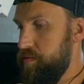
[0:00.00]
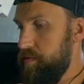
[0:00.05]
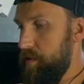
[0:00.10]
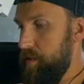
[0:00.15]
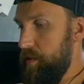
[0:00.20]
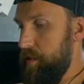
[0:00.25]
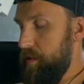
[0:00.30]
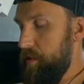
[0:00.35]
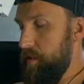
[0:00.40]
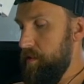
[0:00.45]

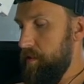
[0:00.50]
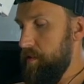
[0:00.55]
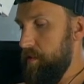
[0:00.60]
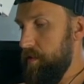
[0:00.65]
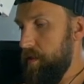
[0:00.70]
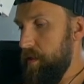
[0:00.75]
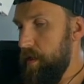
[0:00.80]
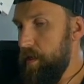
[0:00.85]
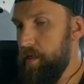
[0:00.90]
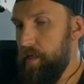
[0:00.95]
И
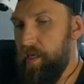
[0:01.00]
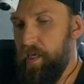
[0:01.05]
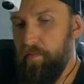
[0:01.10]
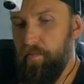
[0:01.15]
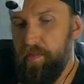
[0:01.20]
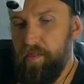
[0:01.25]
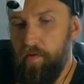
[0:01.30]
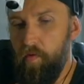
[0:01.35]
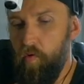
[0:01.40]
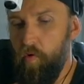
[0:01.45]

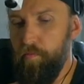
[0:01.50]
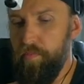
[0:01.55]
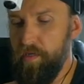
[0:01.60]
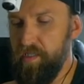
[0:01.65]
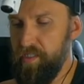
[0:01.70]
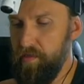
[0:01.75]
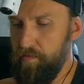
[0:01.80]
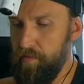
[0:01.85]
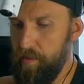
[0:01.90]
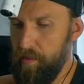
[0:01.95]
каким-то
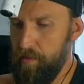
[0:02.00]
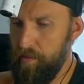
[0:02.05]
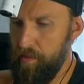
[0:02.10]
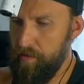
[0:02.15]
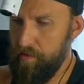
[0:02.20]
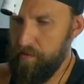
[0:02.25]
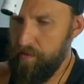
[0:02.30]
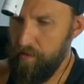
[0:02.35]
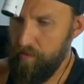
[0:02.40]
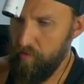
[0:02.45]
образом надо
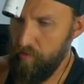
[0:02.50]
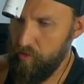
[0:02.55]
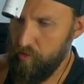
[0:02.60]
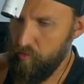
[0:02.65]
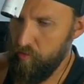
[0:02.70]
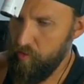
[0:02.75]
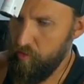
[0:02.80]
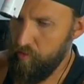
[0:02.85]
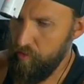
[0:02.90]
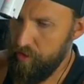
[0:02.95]
эту
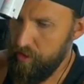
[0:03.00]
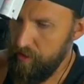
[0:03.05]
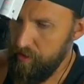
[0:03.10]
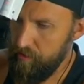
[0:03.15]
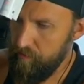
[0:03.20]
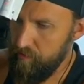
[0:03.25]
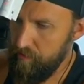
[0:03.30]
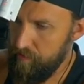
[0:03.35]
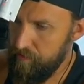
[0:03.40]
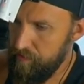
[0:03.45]
штучку
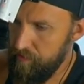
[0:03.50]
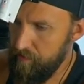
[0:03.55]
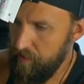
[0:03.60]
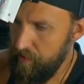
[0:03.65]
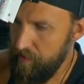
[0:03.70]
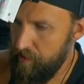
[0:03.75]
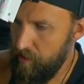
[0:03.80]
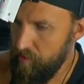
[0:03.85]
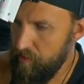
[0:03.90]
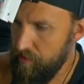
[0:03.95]
сейчас, вот,
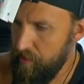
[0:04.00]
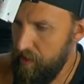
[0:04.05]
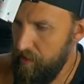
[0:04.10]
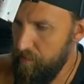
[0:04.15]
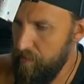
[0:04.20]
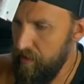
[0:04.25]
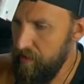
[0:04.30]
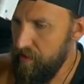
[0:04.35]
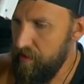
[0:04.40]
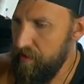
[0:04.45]
надеюсь, три
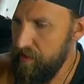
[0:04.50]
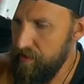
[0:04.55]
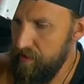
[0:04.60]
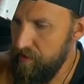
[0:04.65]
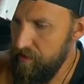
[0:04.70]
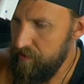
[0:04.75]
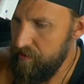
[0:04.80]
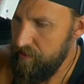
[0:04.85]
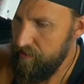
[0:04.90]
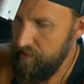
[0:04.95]
болта
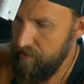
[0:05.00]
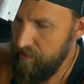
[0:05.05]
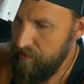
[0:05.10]
здесь.